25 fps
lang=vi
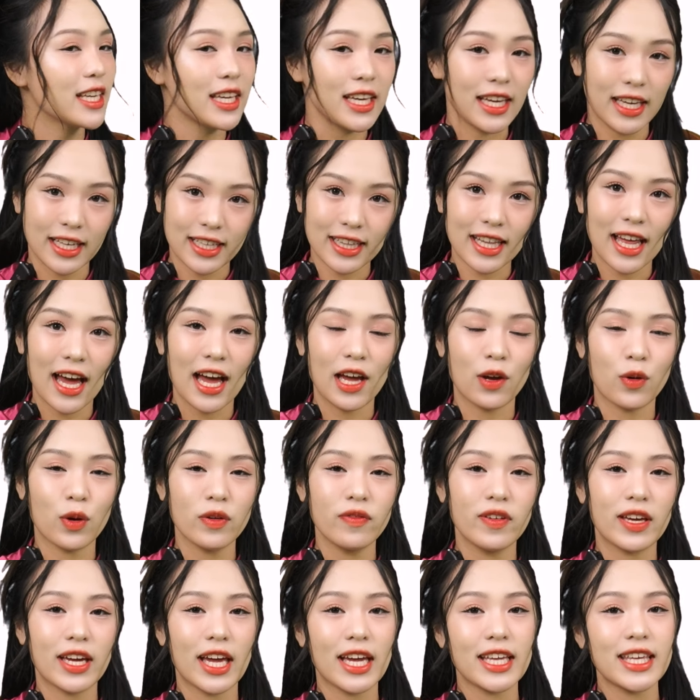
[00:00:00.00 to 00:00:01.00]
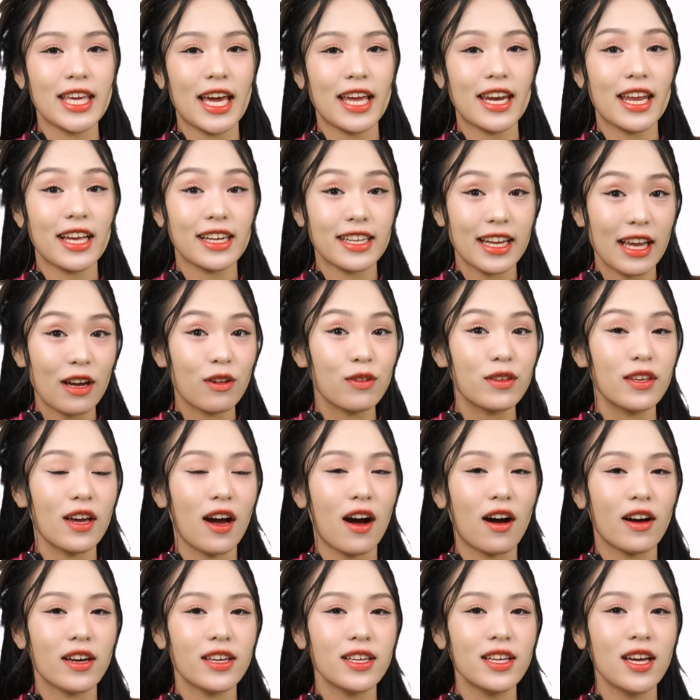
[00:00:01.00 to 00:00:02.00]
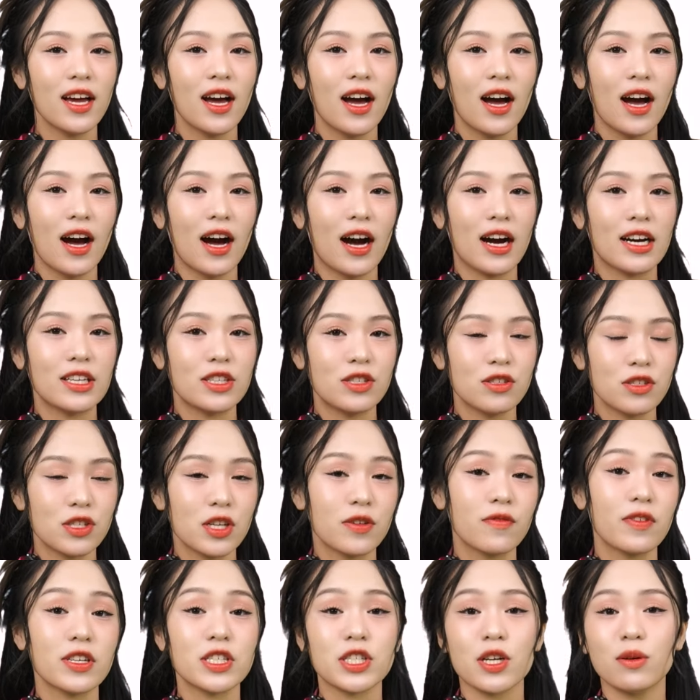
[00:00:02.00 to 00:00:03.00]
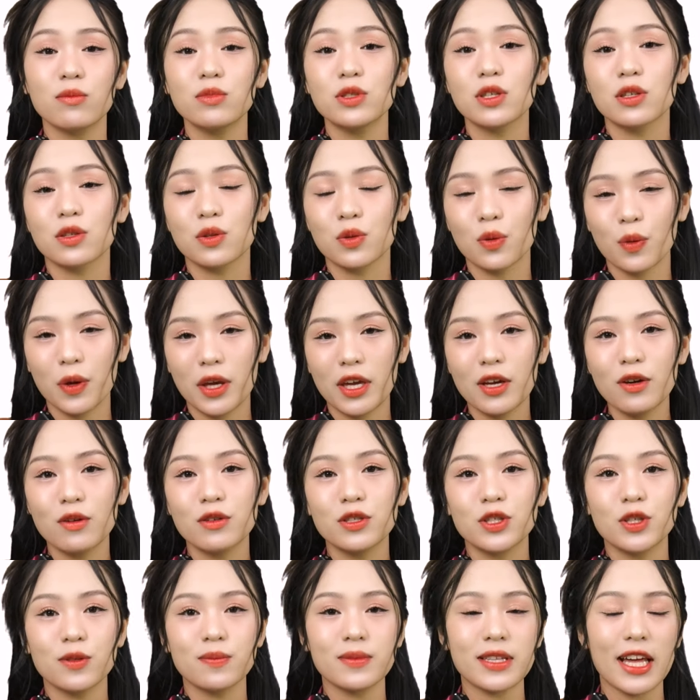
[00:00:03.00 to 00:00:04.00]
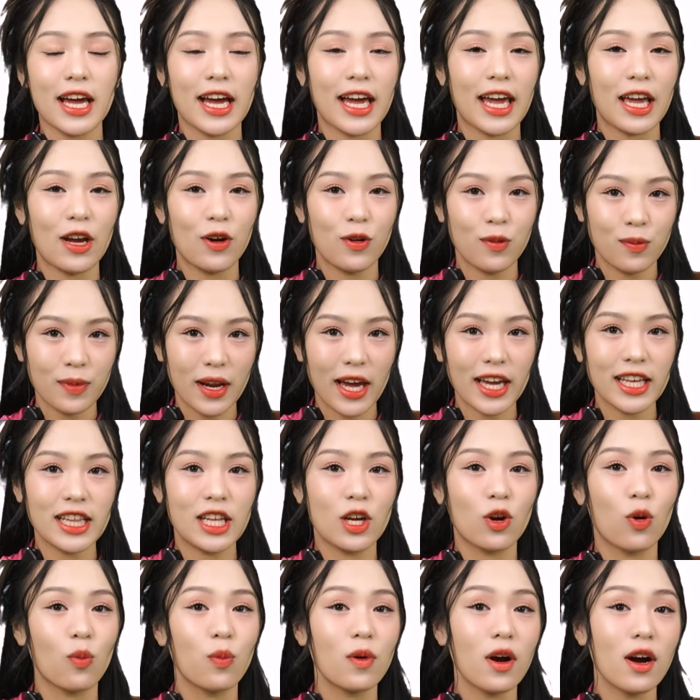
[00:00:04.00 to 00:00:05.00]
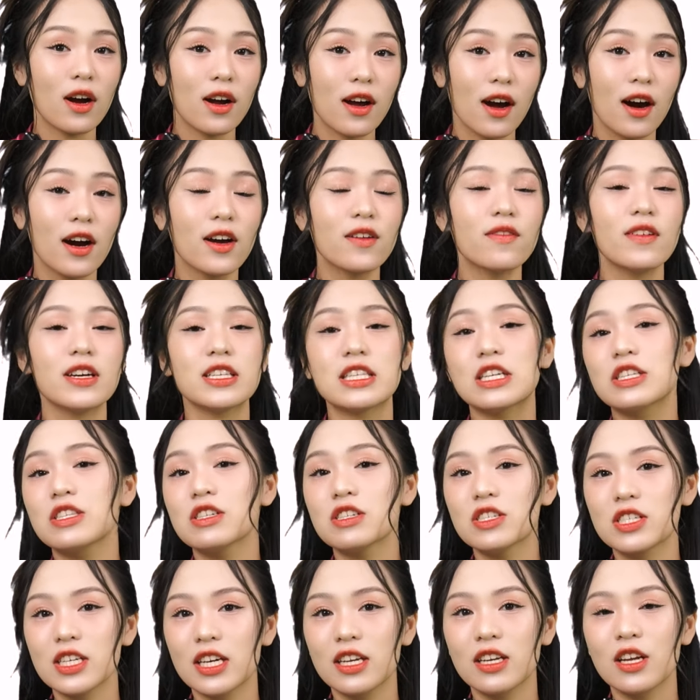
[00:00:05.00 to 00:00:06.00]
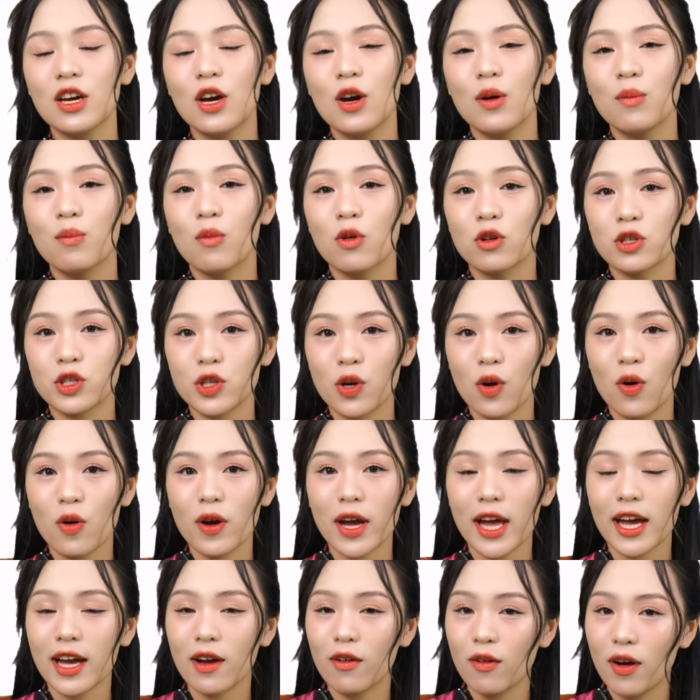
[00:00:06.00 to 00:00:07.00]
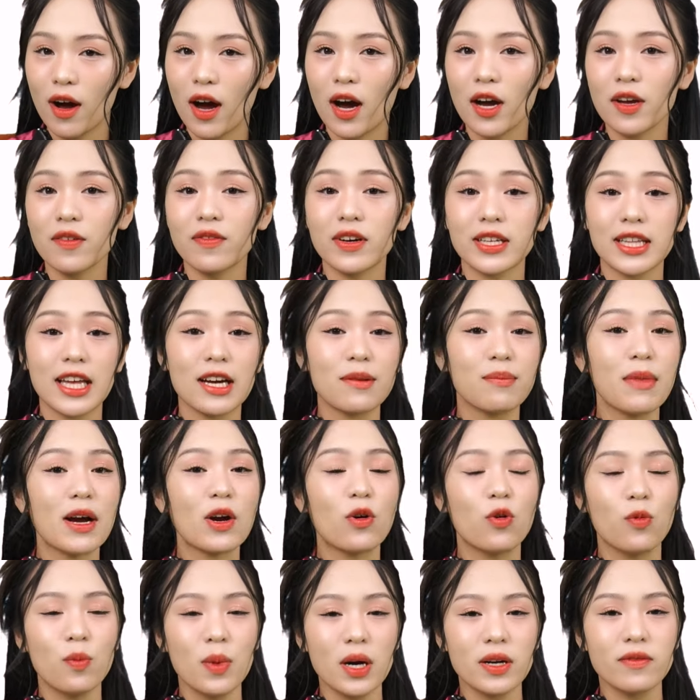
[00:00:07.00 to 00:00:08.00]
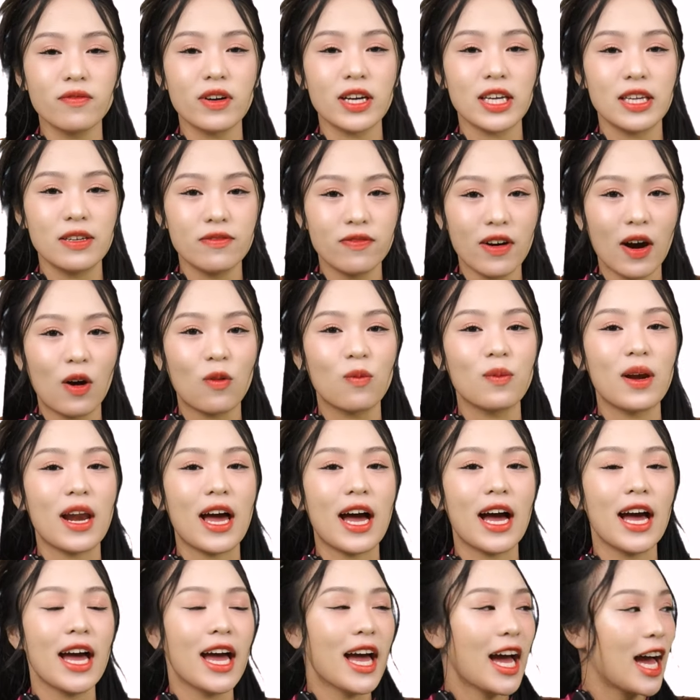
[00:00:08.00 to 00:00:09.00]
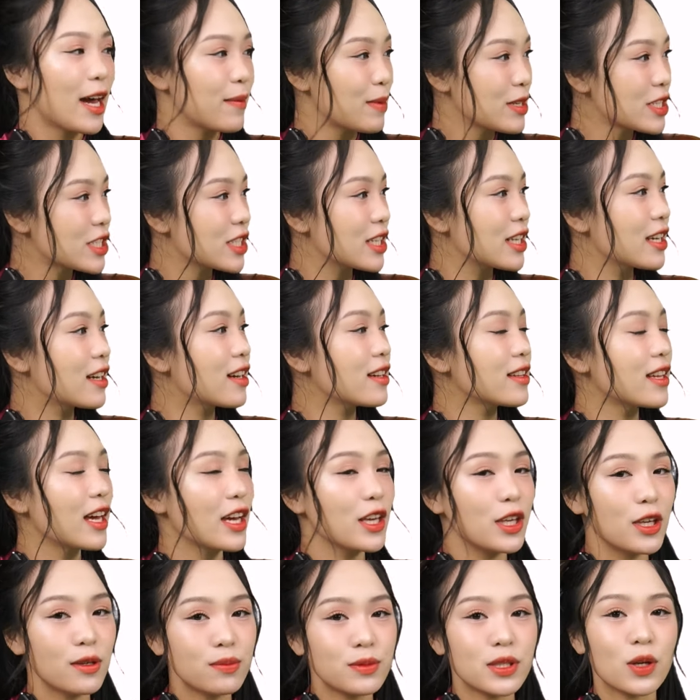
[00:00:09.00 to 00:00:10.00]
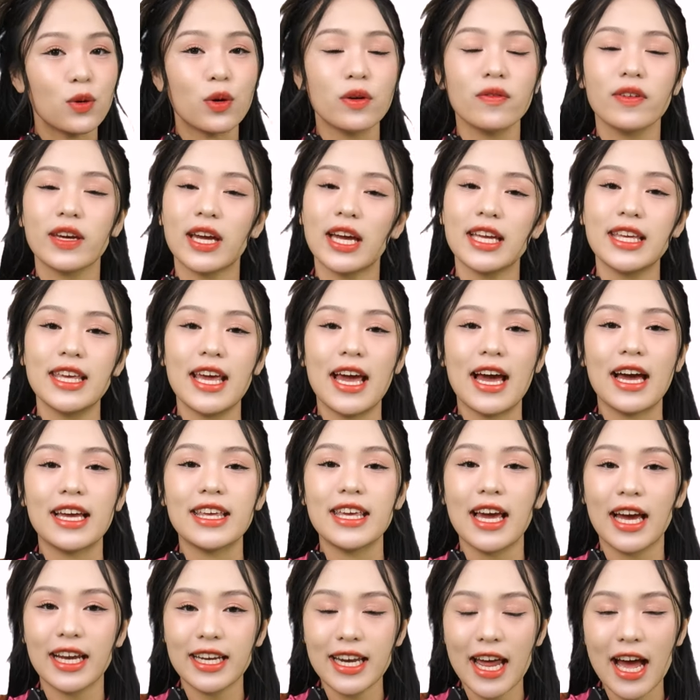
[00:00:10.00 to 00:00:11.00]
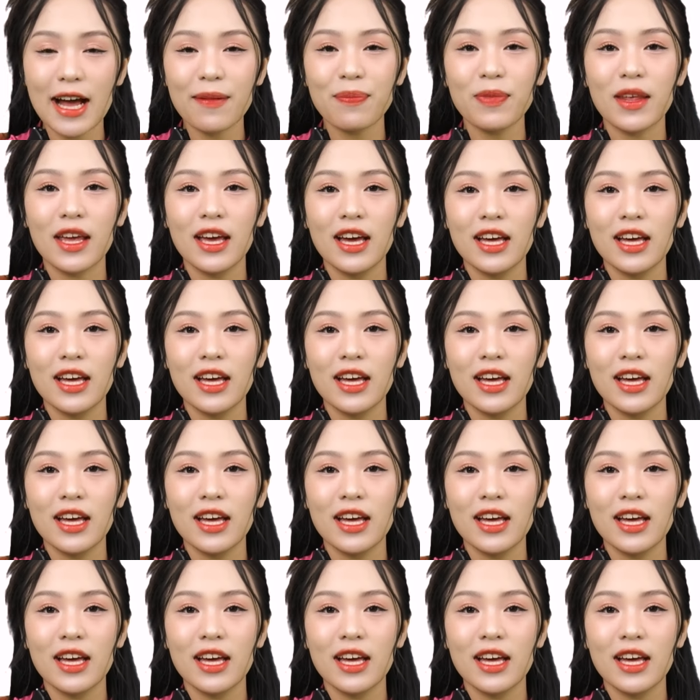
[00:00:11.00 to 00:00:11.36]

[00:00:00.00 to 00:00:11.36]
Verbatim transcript: hiện tại quý vị khán giả đang theo dõi chương trình phát sóng trực tuyến của chúng ta ngày hôm nay thì cũng có gửi về cho chương trình một số các câu hỏi và thắc mắc của mình, và hy vọng là hai bác sĩ có thể giúp cho quý vị khán giả giải đáp.